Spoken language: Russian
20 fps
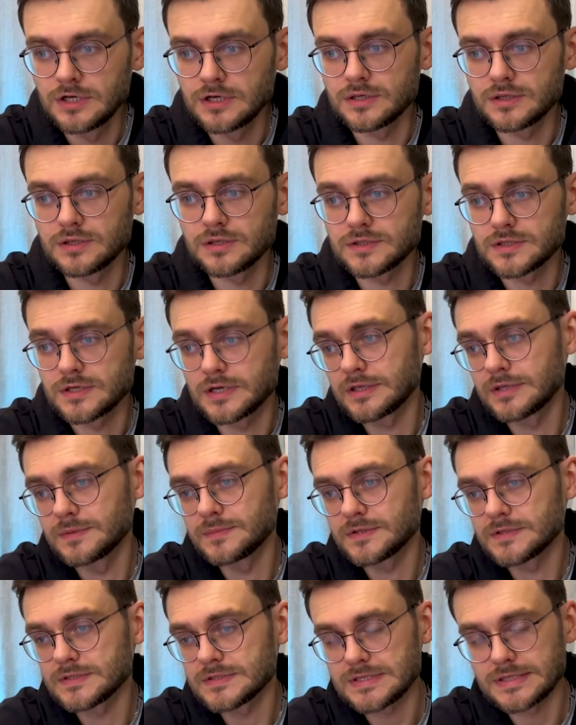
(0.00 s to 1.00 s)
э,
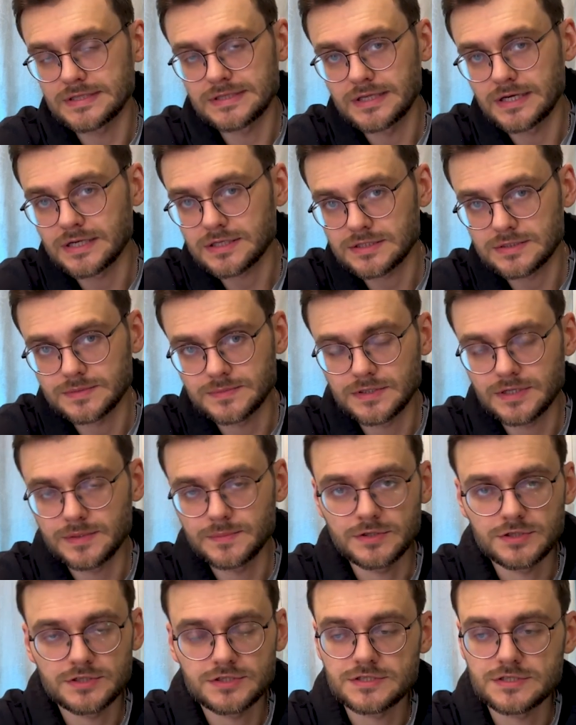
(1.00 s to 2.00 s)
каким-то стандартным
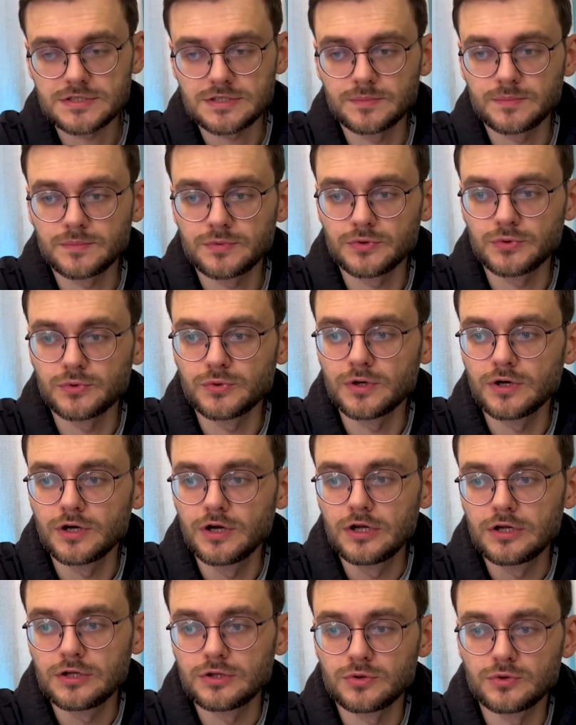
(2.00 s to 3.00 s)
коммерческим ПО,
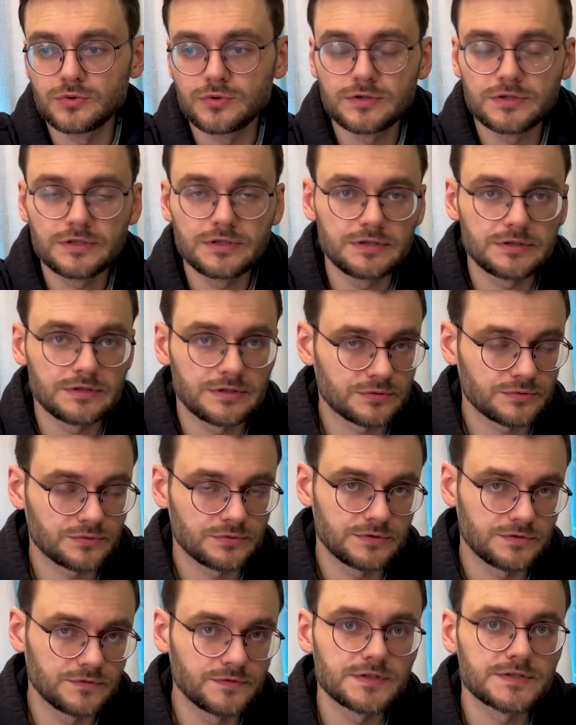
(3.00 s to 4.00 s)
но и такой
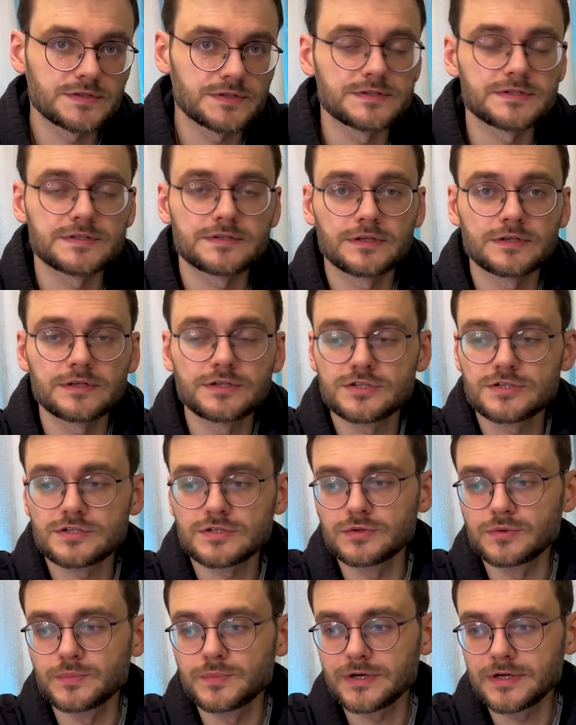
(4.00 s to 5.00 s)
двигатель
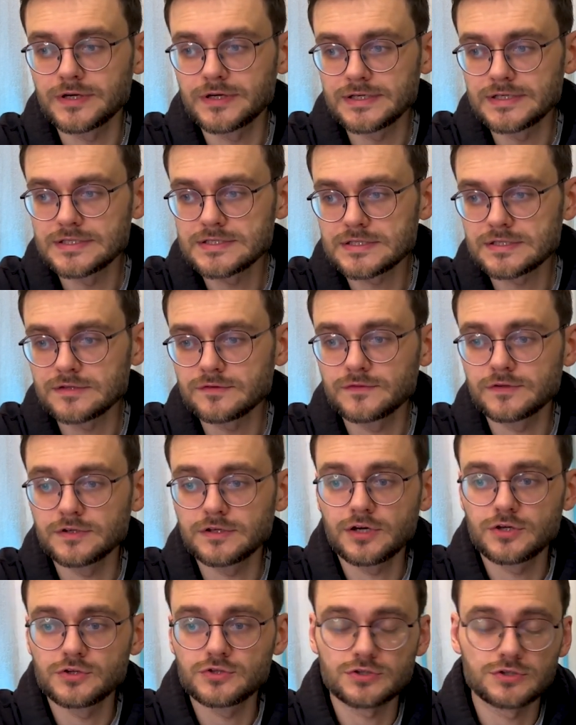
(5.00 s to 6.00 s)
технологического прогресса,
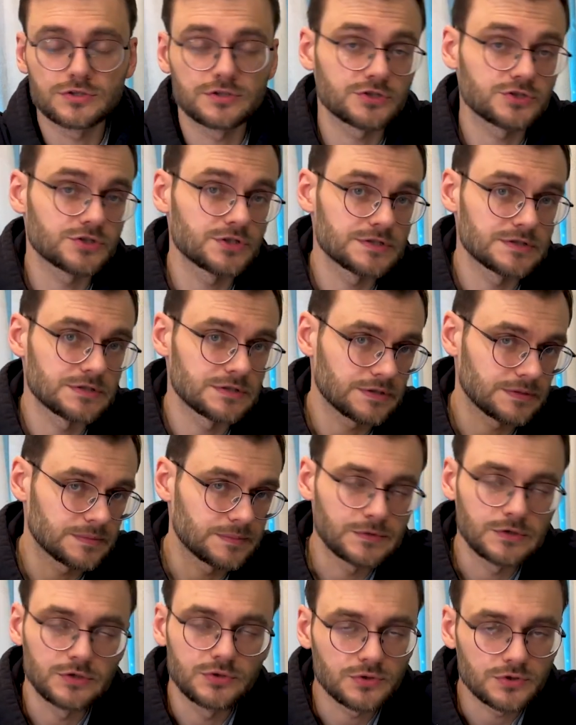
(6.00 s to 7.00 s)
влияющий на жизни там,
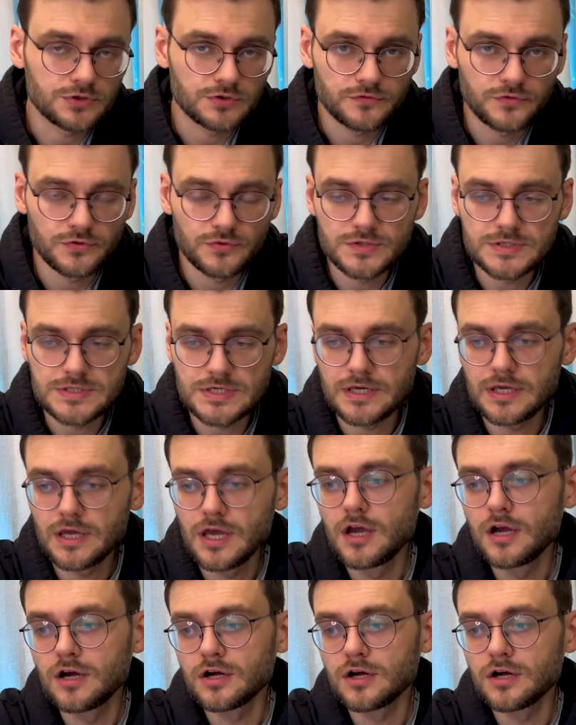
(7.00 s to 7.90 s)
миллионов людей.